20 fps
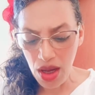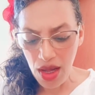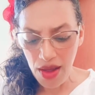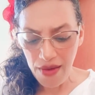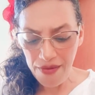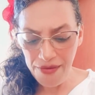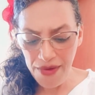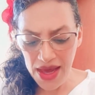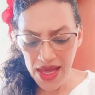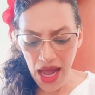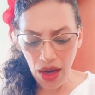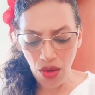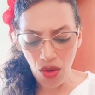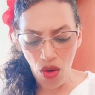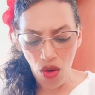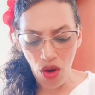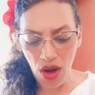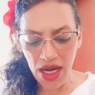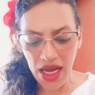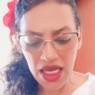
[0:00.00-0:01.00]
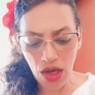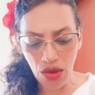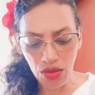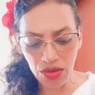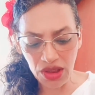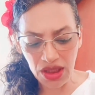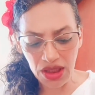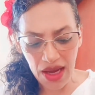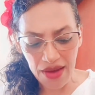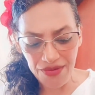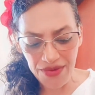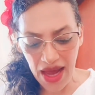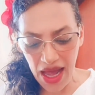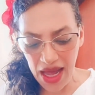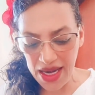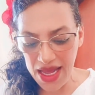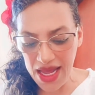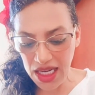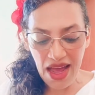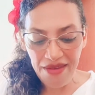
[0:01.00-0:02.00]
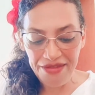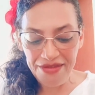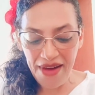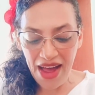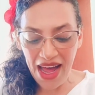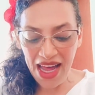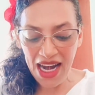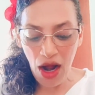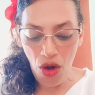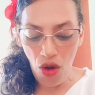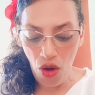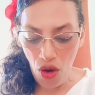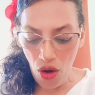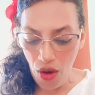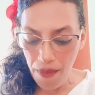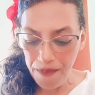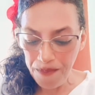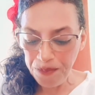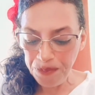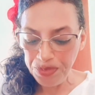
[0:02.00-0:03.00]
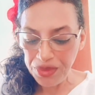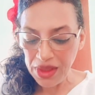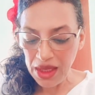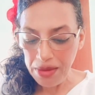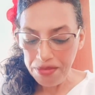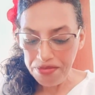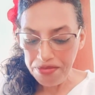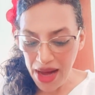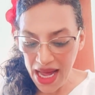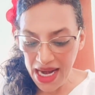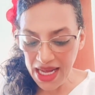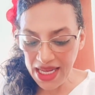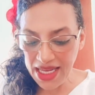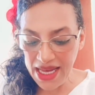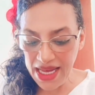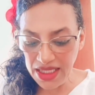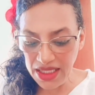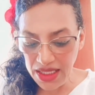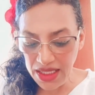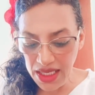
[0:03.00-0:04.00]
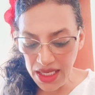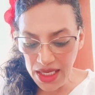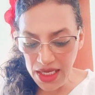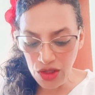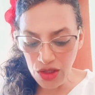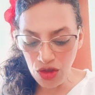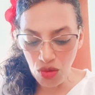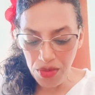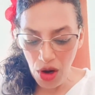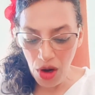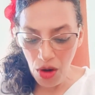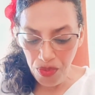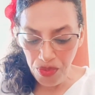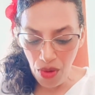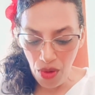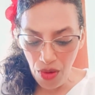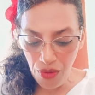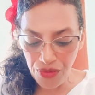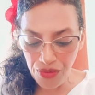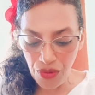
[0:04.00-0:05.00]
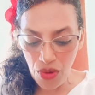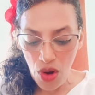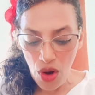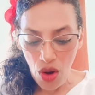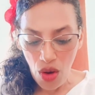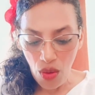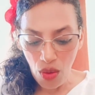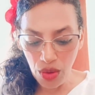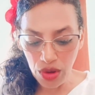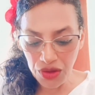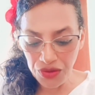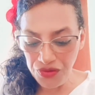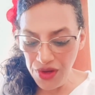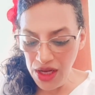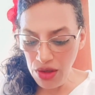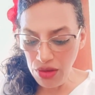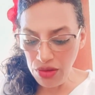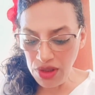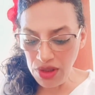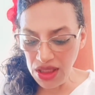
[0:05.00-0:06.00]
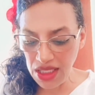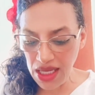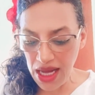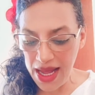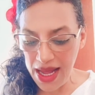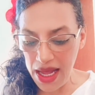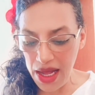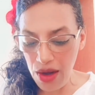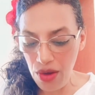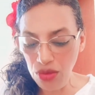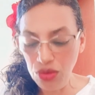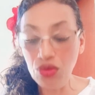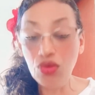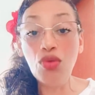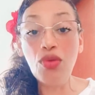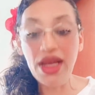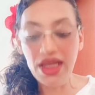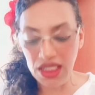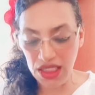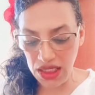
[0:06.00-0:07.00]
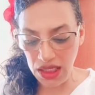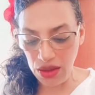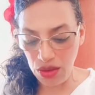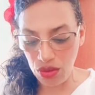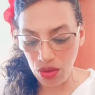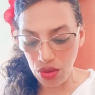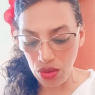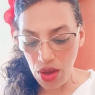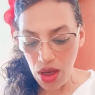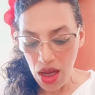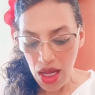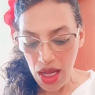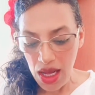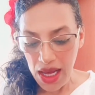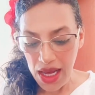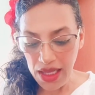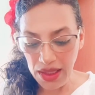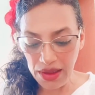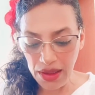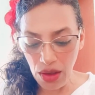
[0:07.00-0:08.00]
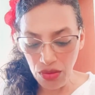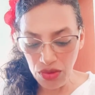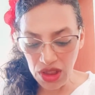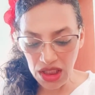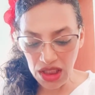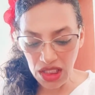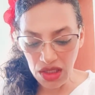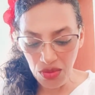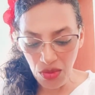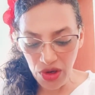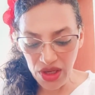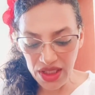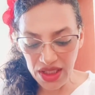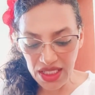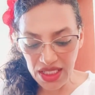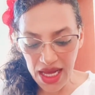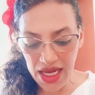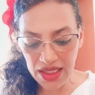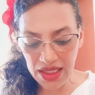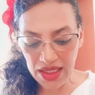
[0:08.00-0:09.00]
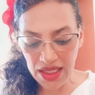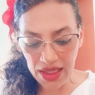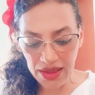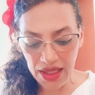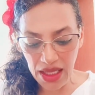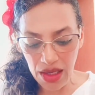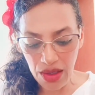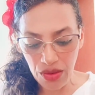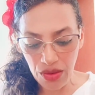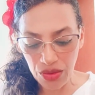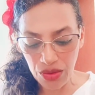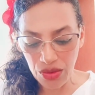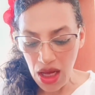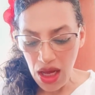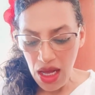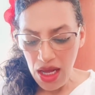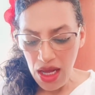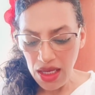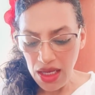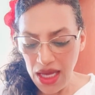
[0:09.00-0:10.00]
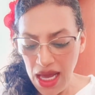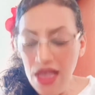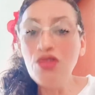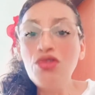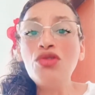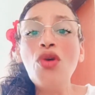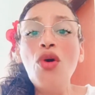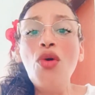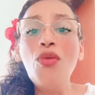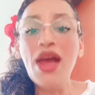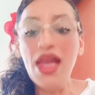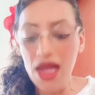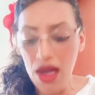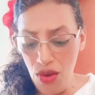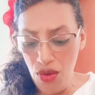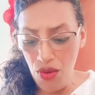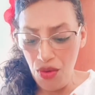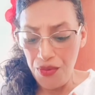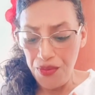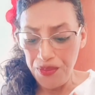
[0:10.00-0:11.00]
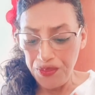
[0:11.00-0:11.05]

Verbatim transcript: Vem agora e eu te enviarei a Faraó, para que tires o meu povo, os filhos de Israel, do Egito. Então disse Moisés a Deus: Quem sou eu